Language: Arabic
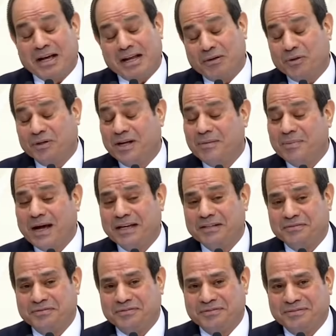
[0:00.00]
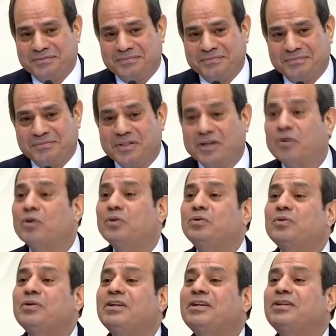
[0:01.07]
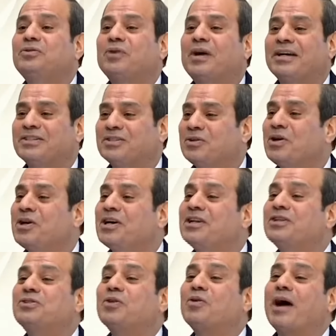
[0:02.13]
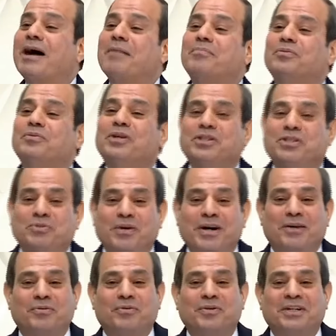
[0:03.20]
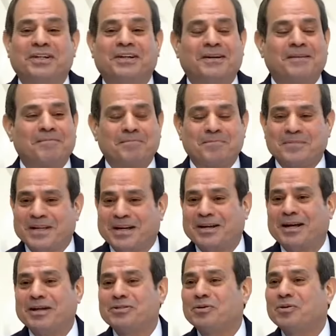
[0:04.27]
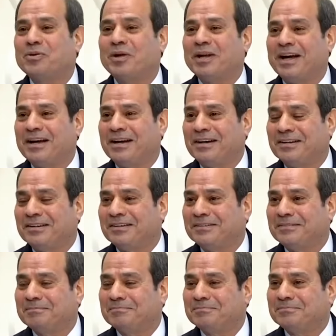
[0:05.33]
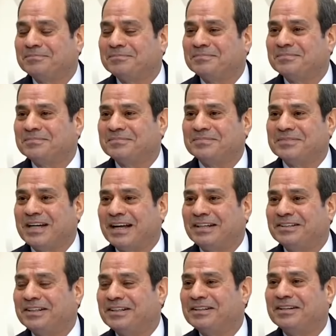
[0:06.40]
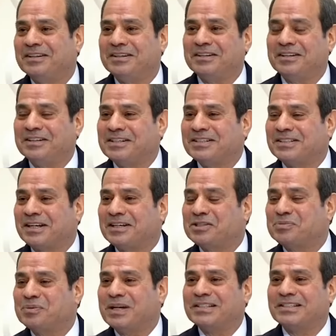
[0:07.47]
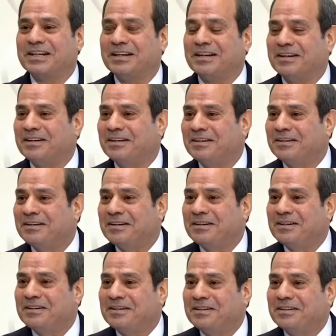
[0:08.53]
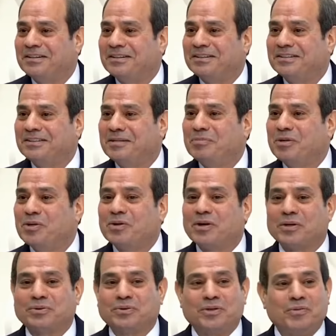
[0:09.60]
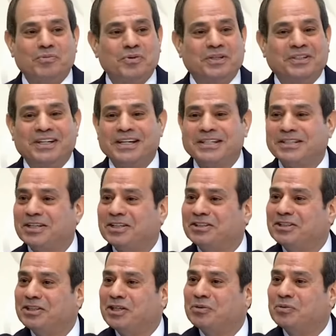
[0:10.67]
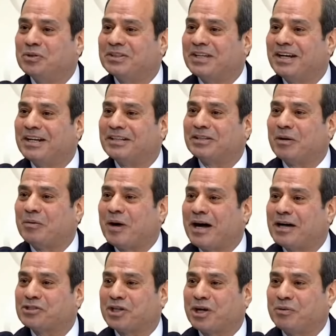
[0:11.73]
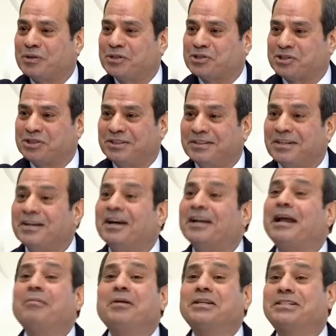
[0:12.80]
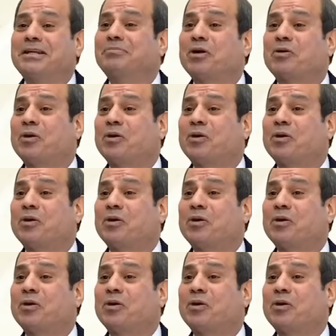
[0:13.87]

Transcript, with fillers: انا والله بحلف خدوا اللي انتوا عايزينه انزلوا عبوا من الاسواق انا عايز اقول لكم على حاجه يعني لسه الجيش بينزل 2 آه، مليون كرتونه ممكن ينزل 2 و3 و10 و20 احنا عاملين حسابنا